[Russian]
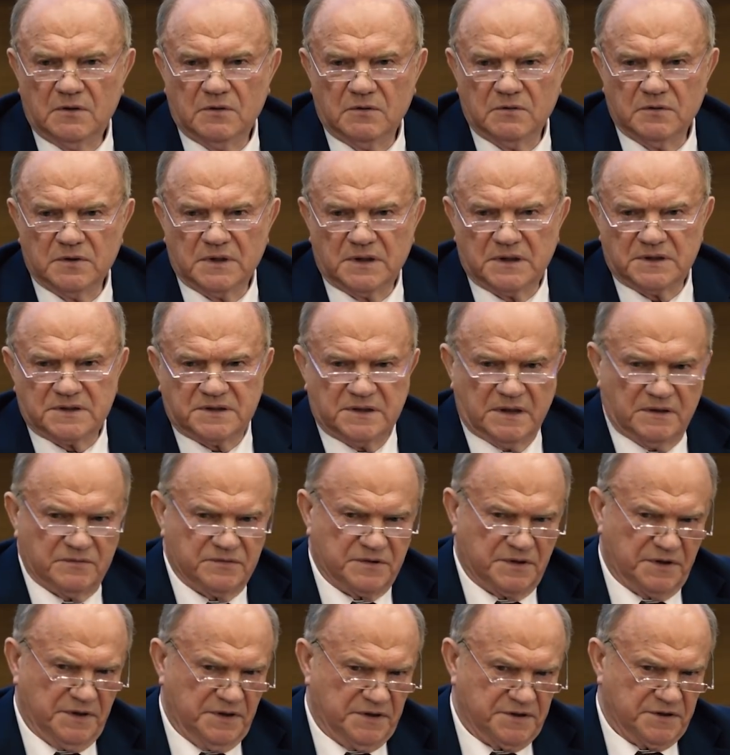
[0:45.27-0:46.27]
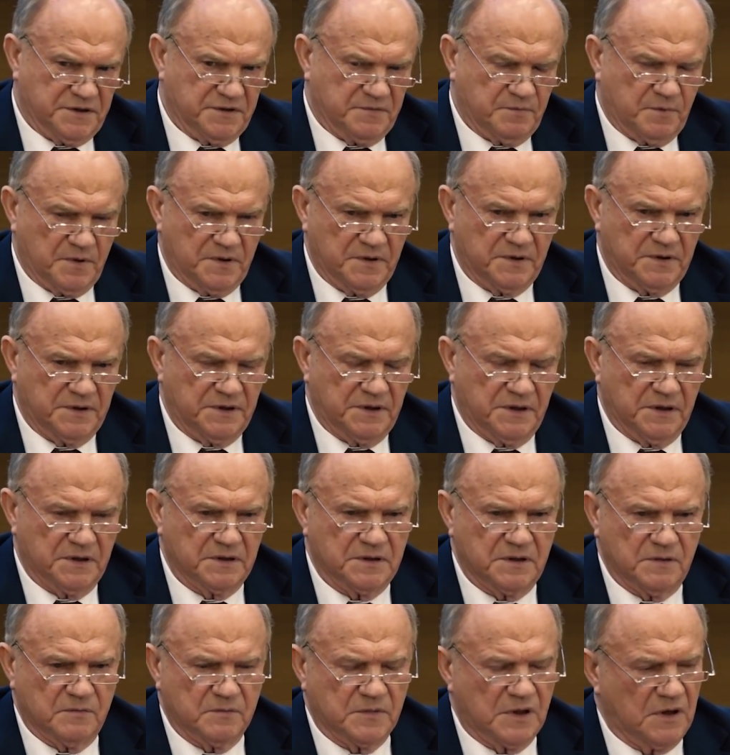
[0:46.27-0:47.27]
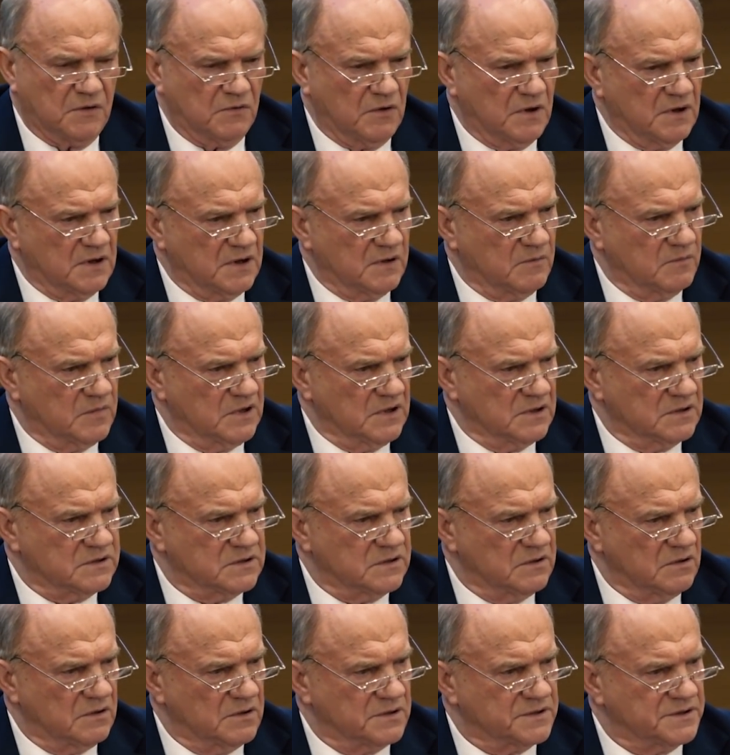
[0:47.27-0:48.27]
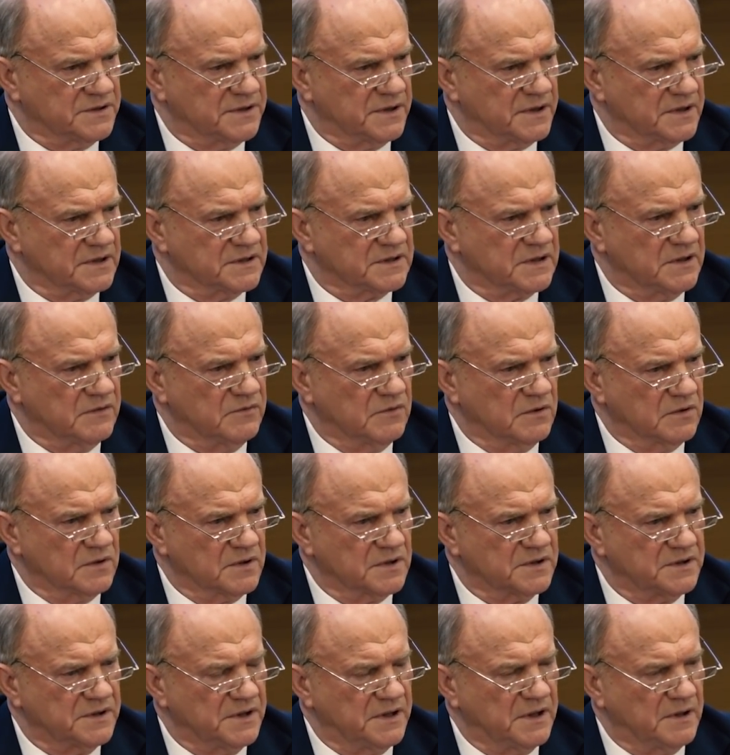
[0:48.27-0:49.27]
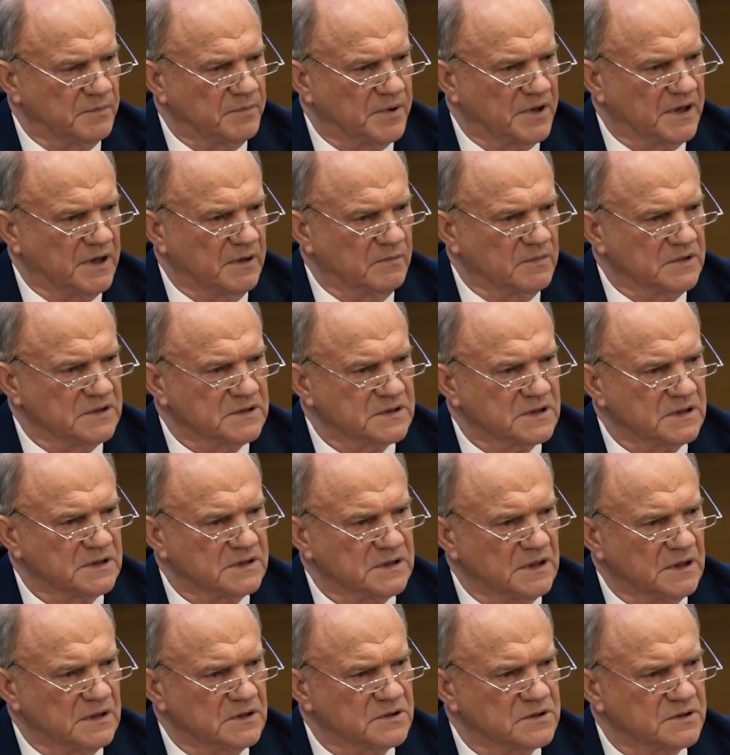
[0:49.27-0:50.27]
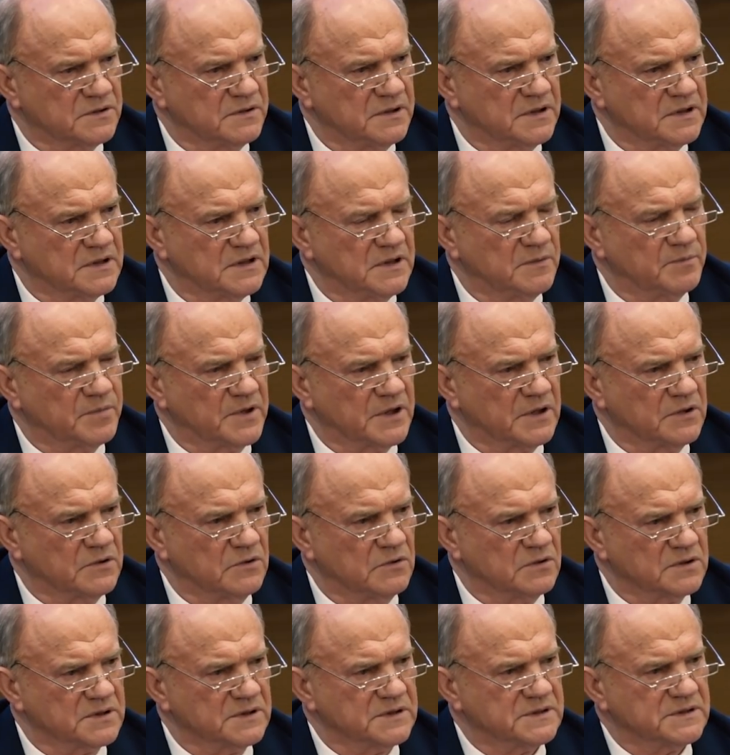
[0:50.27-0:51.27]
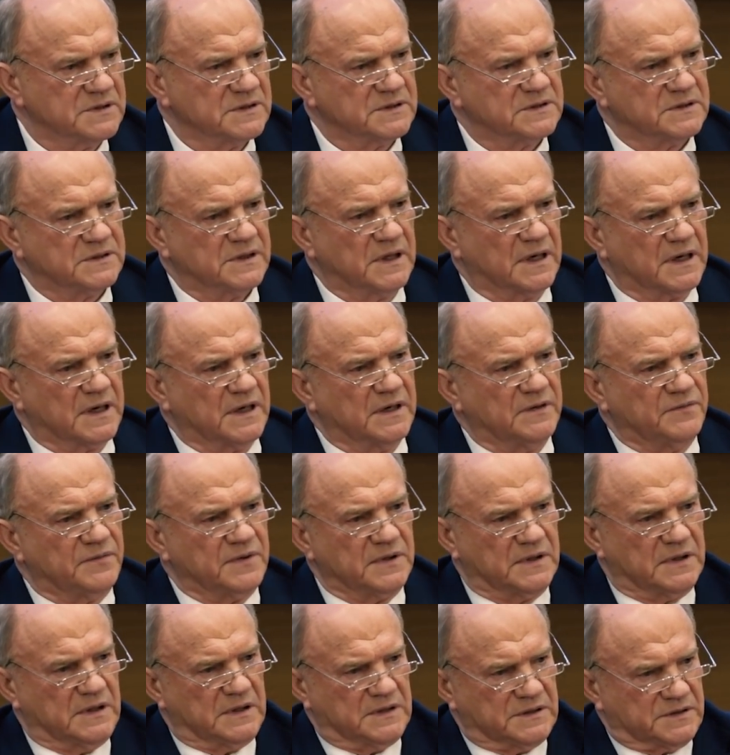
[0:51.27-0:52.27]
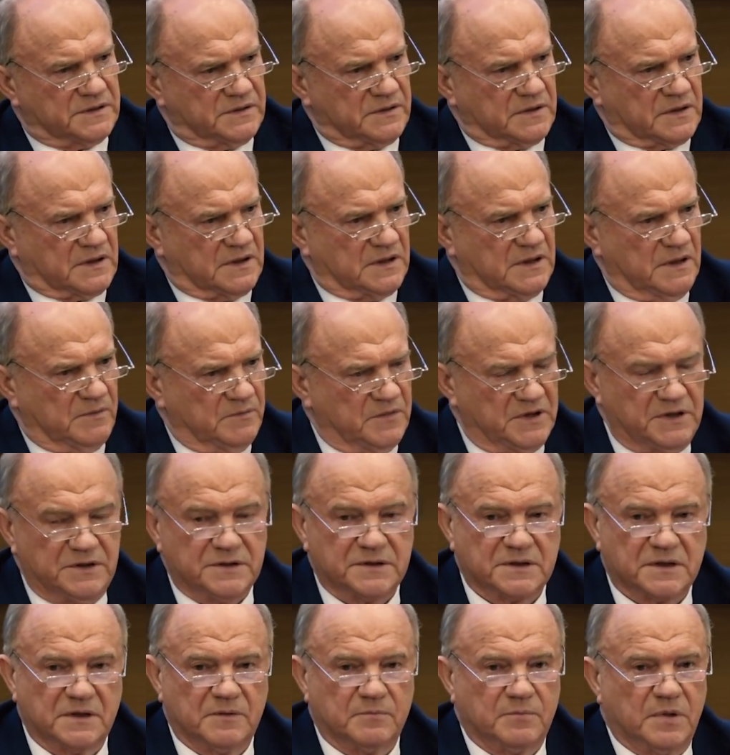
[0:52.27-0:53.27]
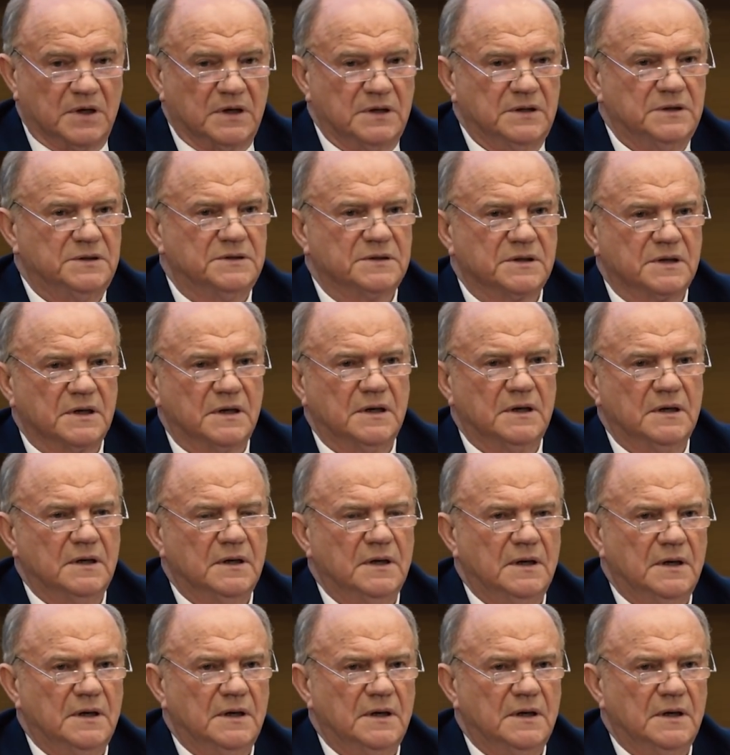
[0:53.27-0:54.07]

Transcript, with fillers: У нас на встрече с президентом довольно был сложный разговор, где я прямо сказал, что если продолжится старая финансово-экономическая политика –